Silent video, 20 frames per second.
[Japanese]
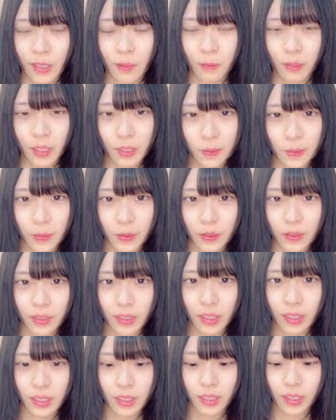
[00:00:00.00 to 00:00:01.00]
みゆぽん
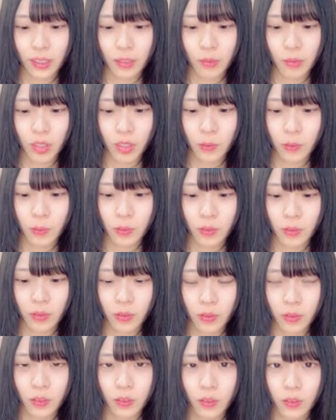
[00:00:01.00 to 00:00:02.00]
確かにみゆぽ
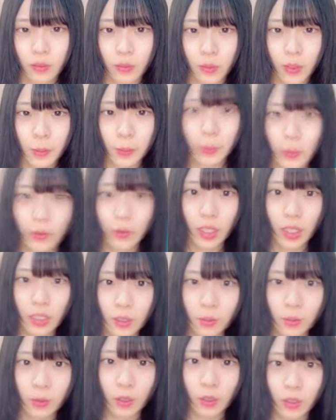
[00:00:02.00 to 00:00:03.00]
んみゆぽん大
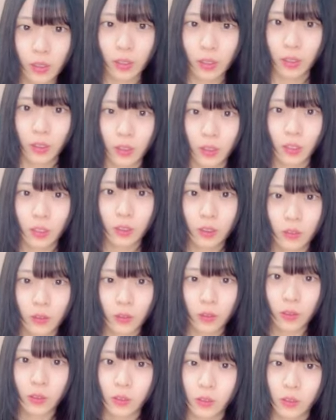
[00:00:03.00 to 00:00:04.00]
丈夫なんかな体
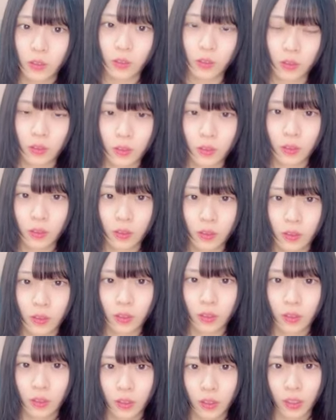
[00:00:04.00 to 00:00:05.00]
調
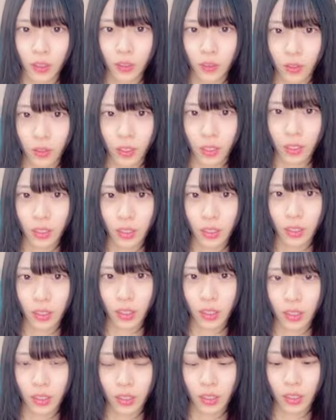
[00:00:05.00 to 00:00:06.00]
人にななり
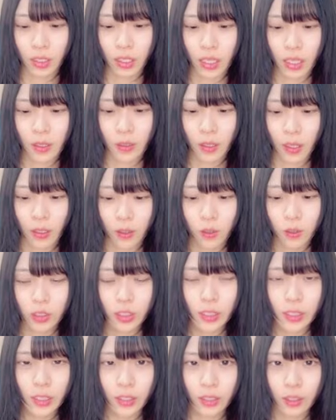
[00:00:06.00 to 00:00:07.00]
苦手えなんか得
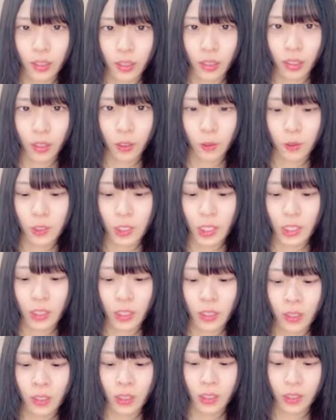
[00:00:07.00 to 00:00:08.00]
意だったんだけど最
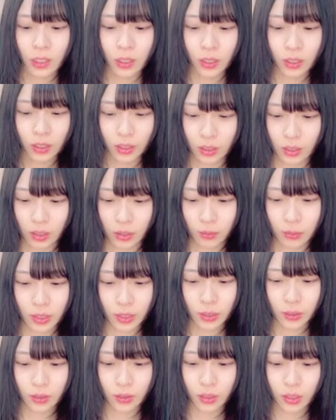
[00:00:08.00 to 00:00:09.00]
苦手になっためっ
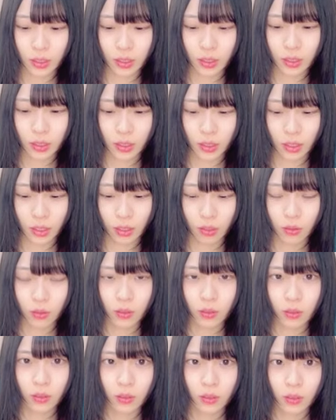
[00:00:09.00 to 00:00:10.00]
ちゃ得意だったんだけ
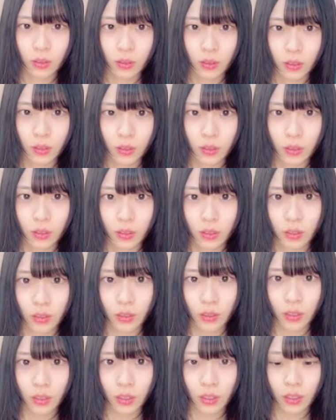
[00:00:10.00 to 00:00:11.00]
ど
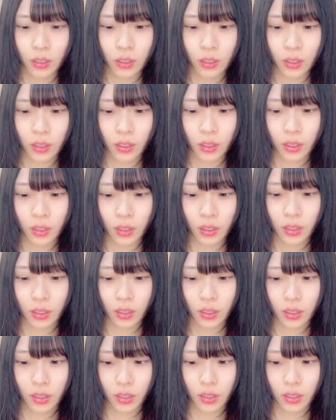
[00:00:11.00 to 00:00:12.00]
苦手になっ
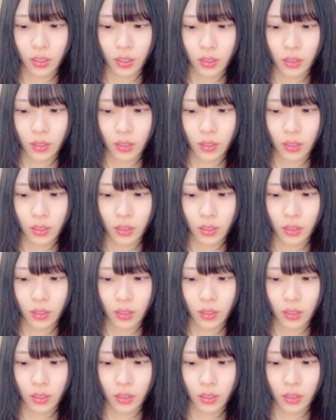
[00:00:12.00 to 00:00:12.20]
た